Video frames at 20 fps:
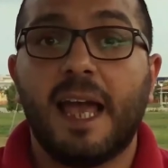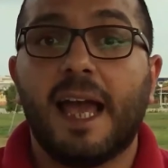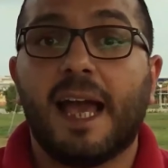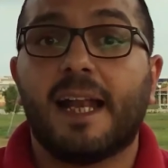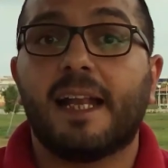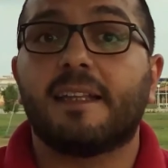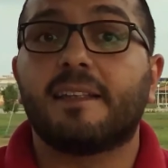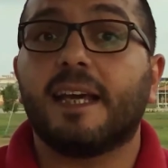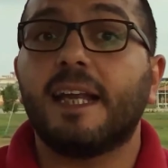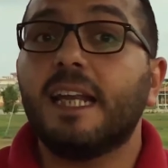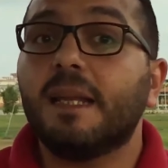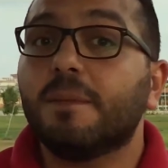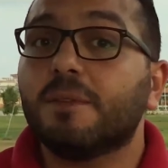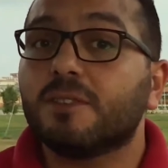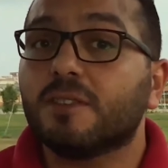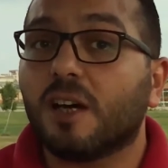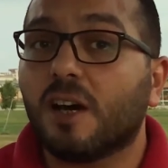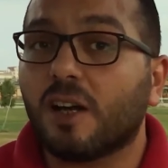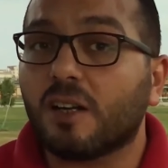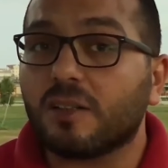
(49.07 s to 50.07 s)
هنتكلم
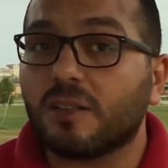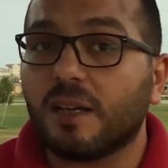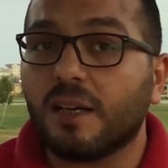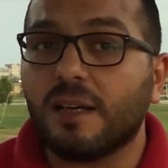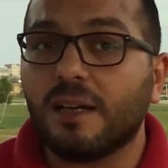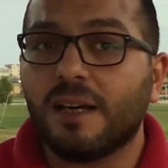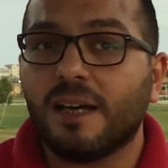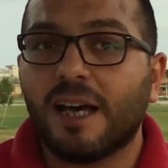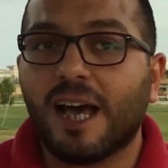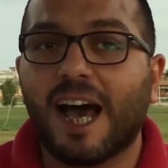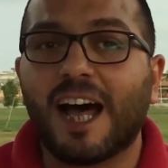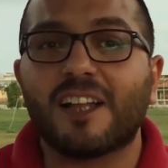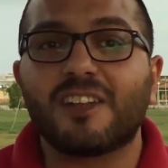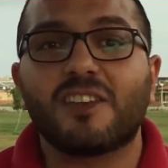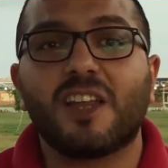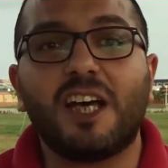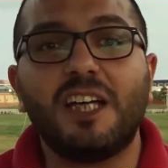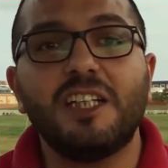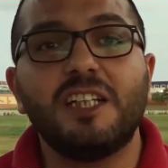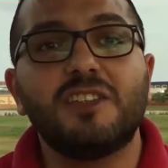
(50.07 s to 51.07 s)
النهاردة عن
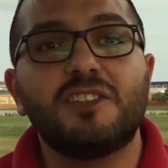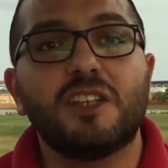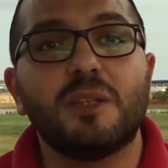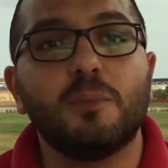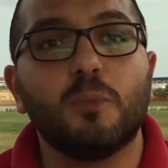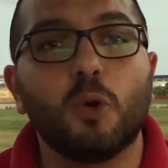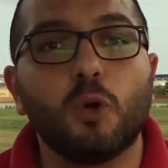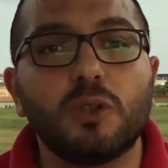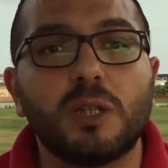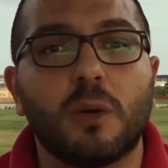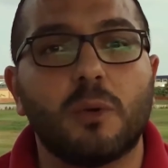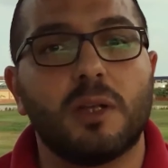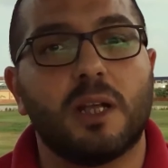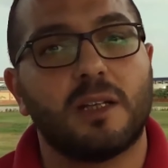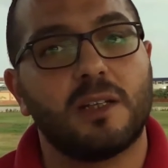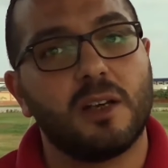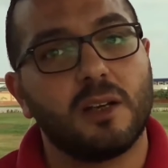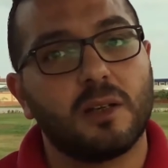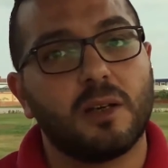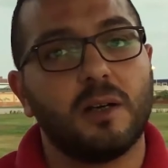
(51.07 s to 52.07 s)
ضحية الموضة
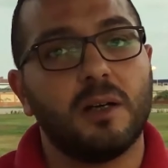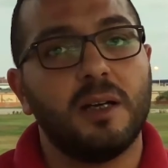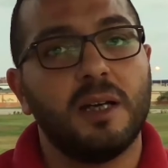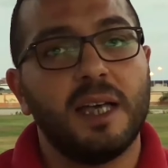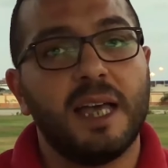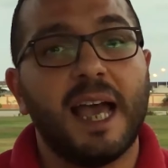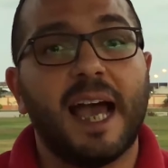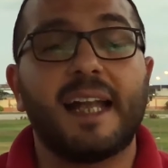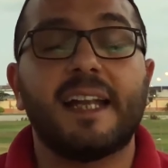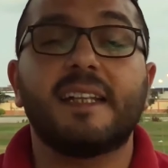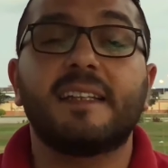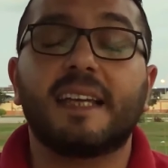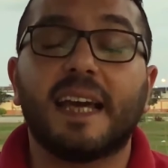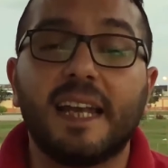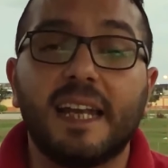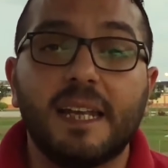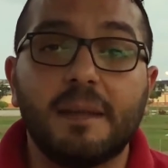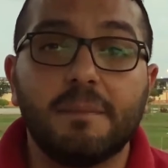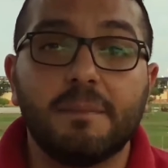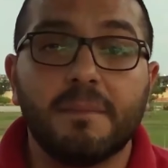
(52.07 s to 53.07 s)
والأناقة
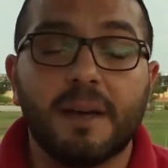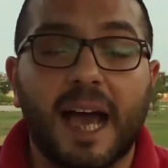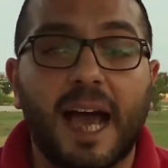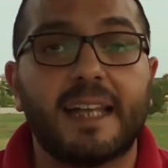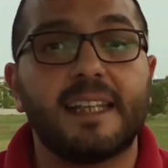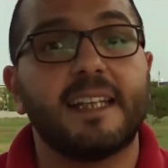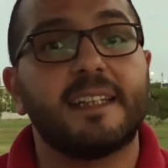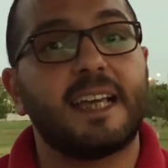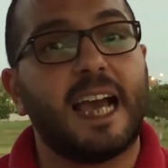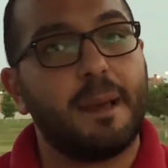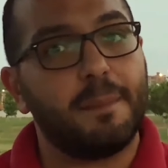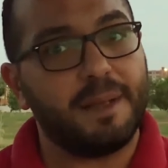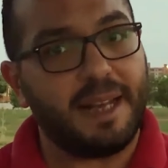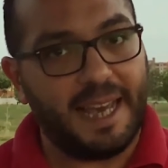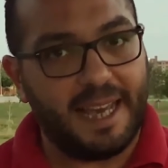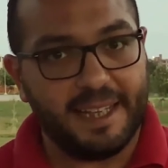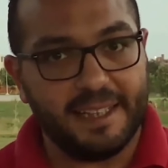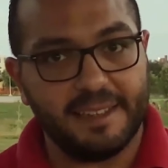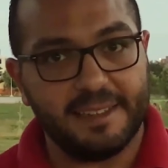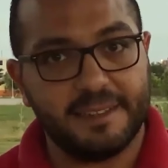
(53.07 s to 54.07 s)
هنتكلم عن الكعب
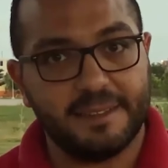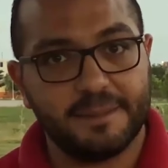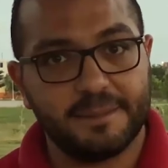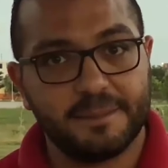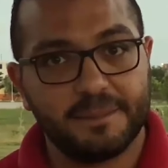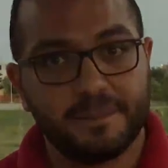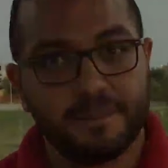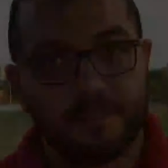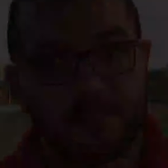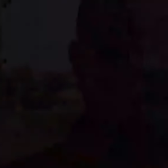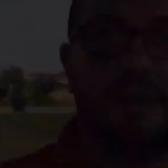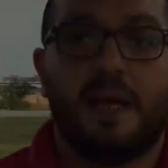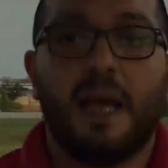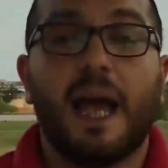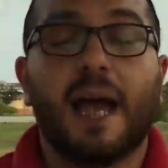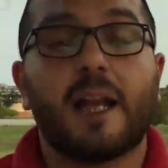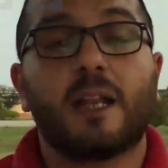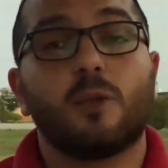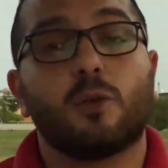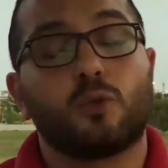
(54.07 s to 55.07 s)
العادي
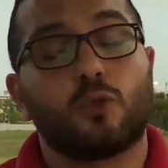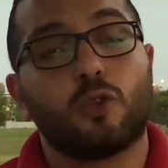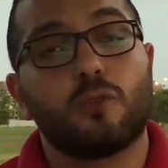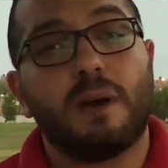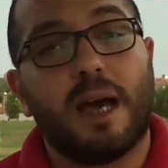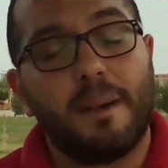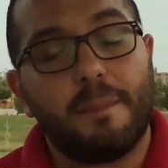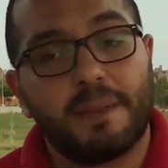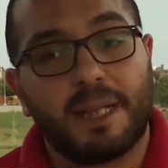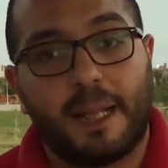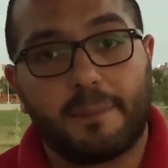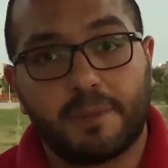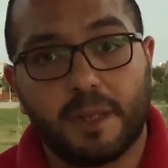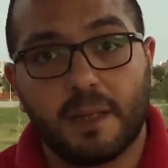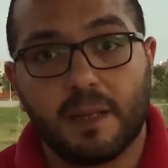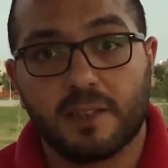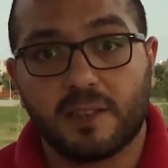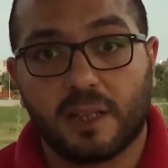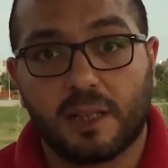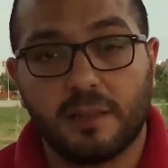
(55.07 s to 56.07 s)
أنا دكتور محمد عبد
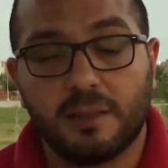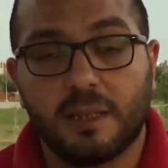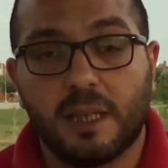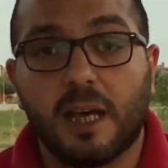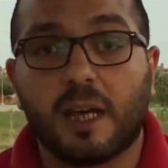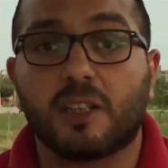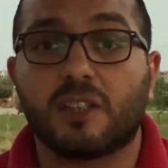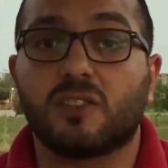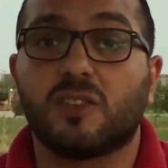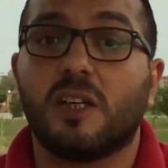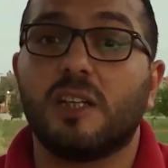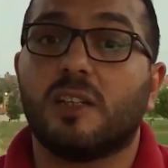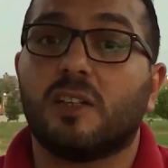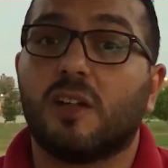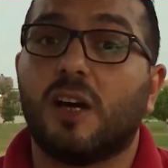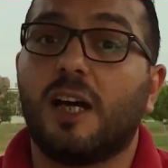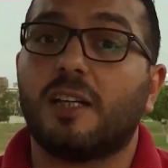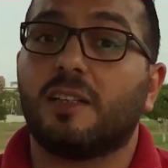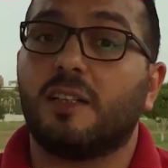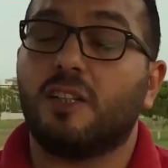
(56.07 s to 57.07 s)
الله زرد أخصائي
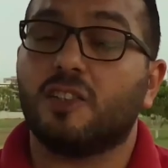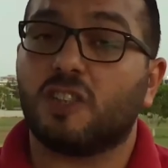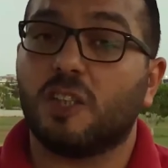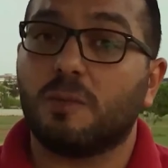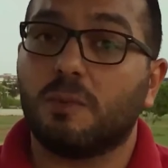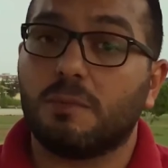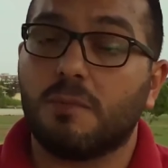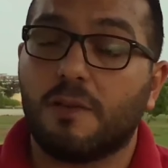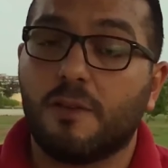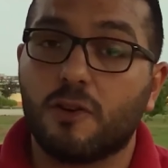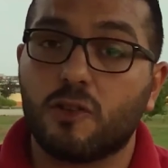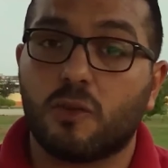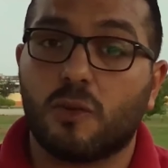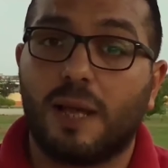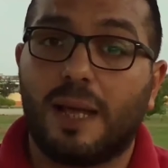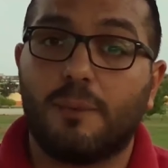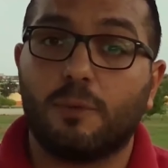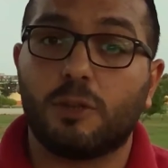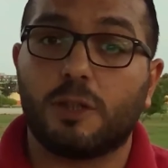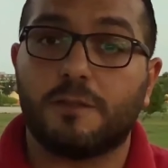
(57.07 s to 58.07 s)
جراحة العظام والمفاصل
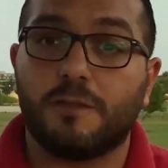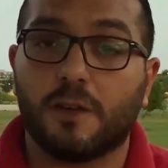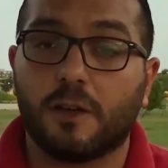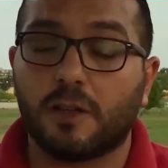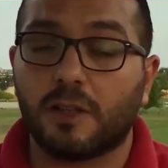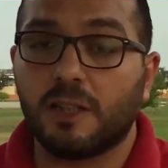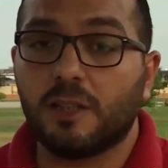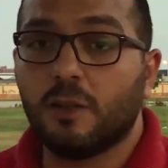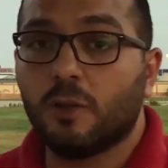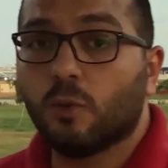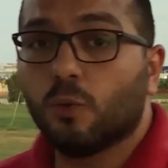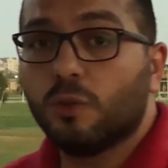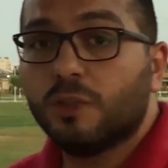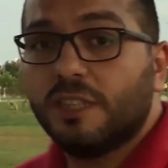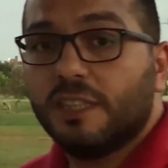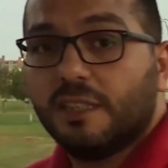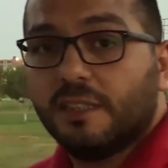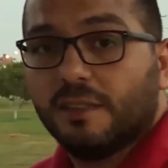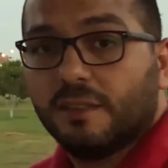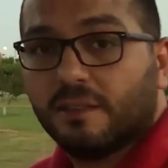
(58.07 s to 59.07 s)
والعمود الفقري
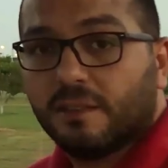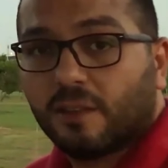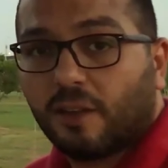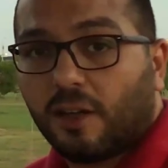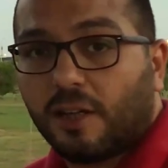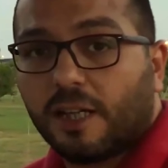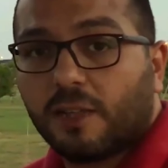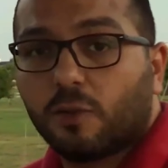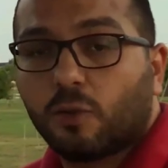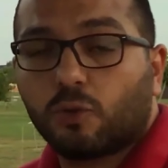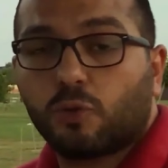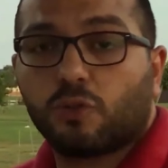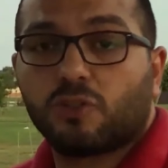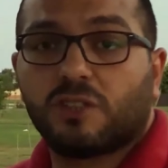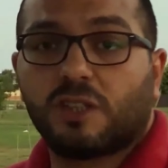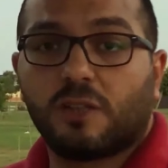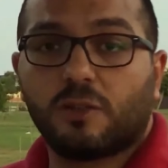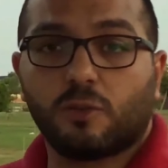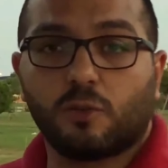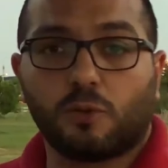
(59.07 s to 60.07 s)
ودي قناه دكتور
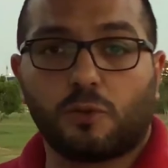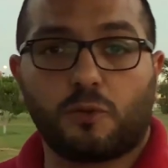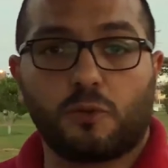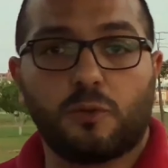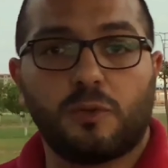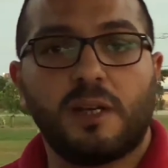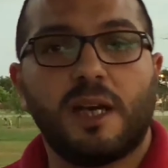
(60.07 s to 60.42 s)
زرد أورس